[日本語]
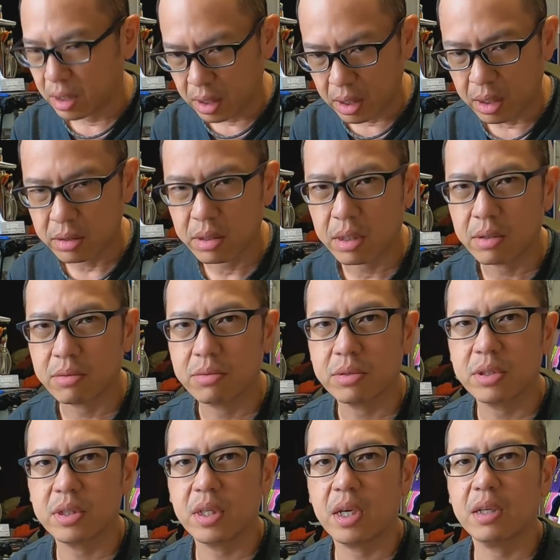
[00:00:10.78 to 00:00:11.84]
朝の9
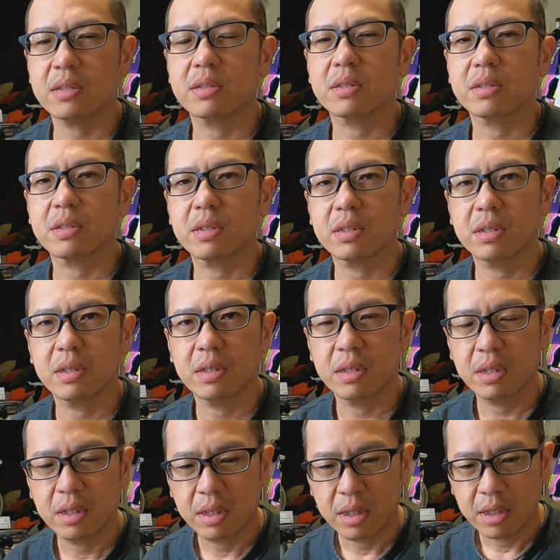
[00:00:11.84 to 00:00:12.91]
時です。
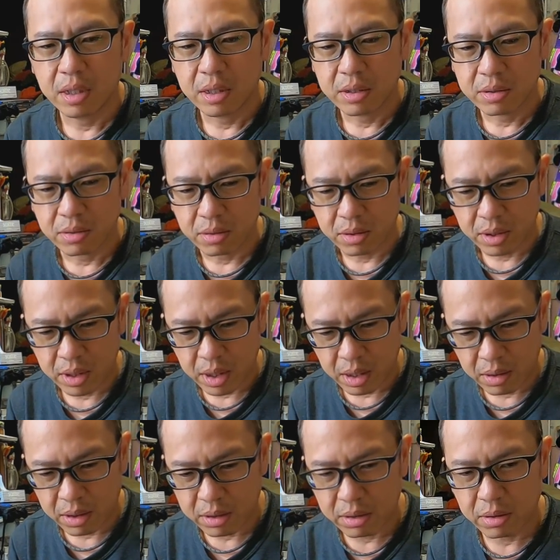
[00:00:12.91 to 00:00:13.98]
それで
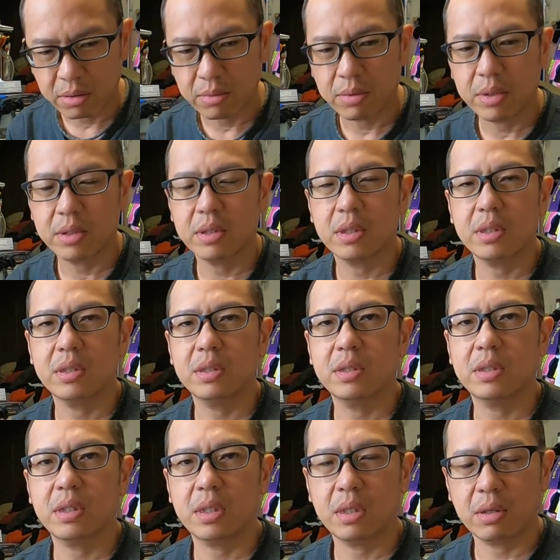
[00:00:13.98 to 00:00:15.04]
は今日も一
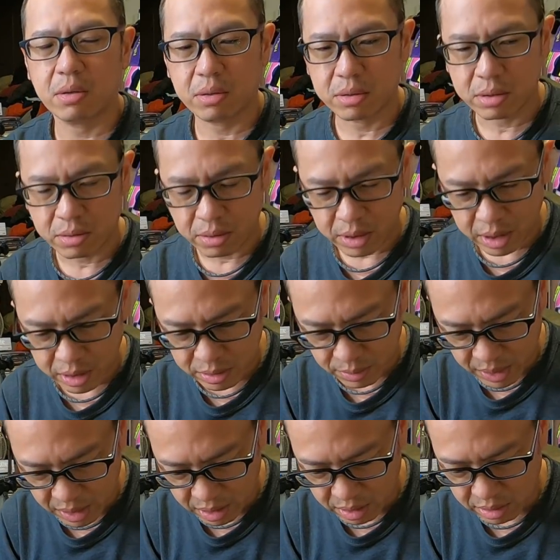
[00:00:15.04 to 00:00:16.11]
日よろしくお願いし
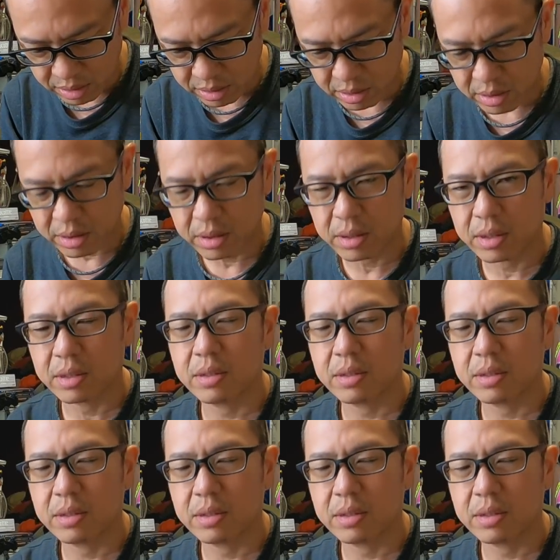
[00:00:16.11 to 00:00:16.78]
ます。